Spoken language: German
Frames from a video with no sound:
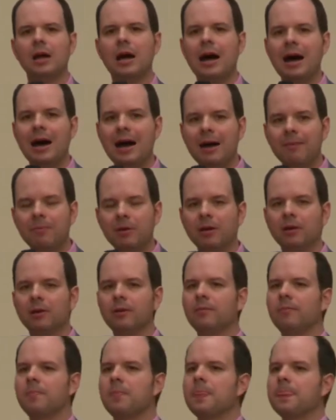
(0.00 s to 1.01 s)

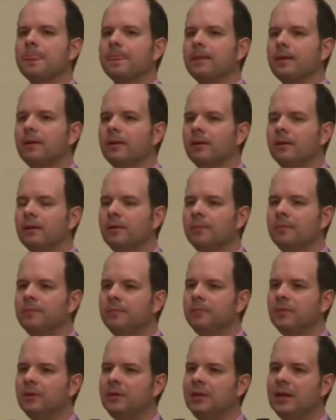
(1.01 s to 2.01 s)
Aber
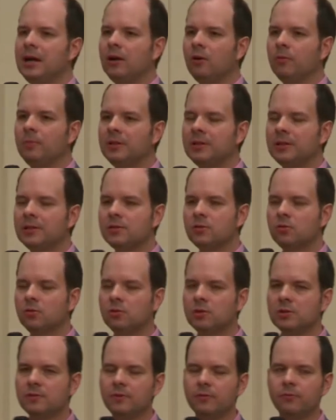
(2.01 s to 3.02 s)
ähm, die
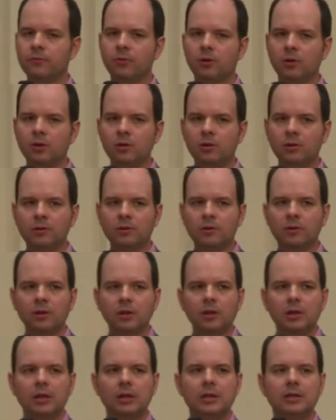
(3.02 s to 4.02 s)
Argumentation ist wie folgt.
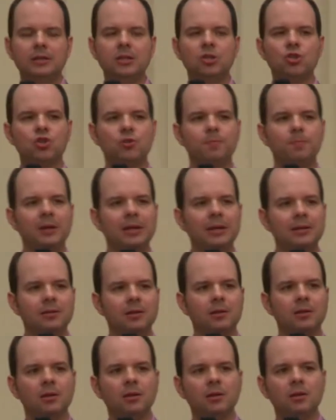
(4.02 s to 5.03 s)
Die
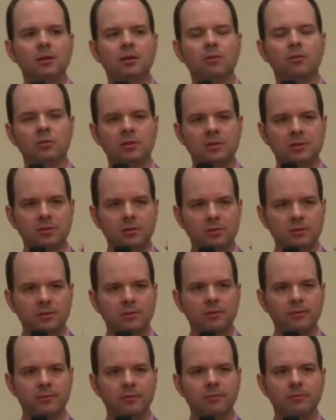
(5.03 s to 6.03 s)
spätere, und
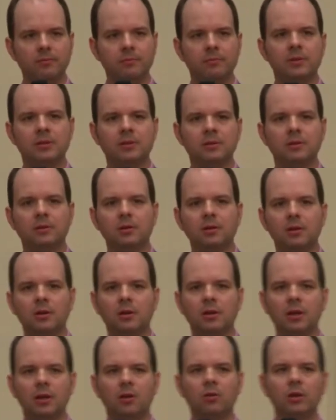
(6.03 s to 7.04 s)
bitte
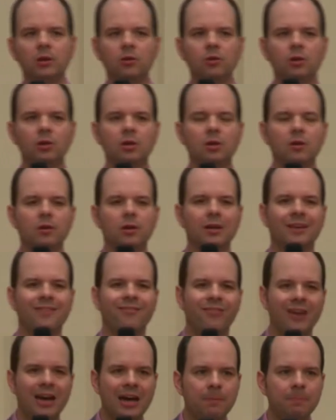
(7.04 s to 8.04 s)
genau hinhören,
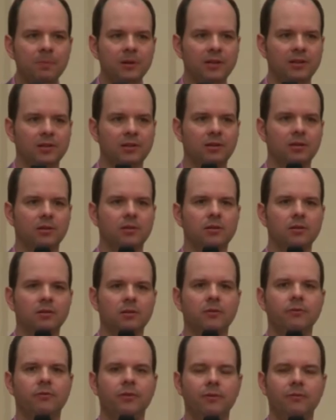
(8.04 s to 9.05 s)
gewerbliche
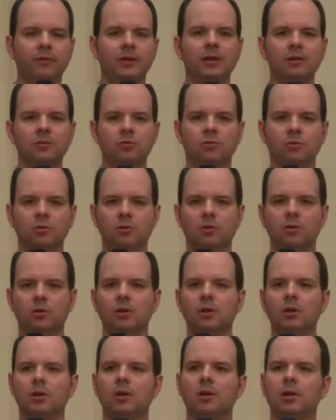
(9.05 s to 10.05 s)
Verwertung
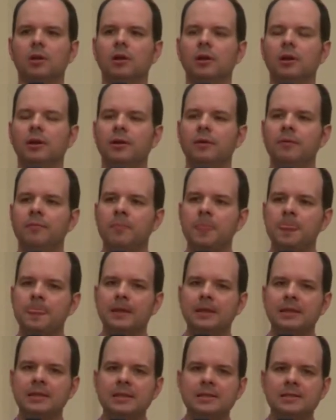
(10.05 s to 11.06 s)
ähm,
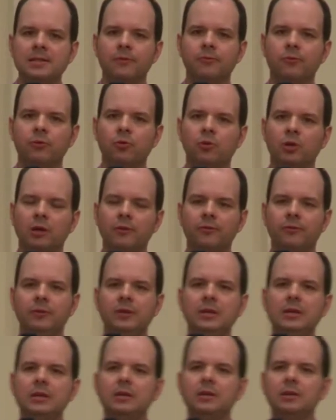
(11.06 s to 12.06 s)
dieser
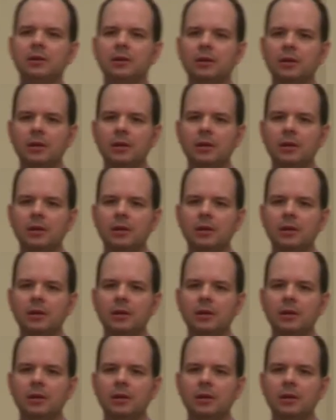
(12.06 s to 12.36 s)
Fotografien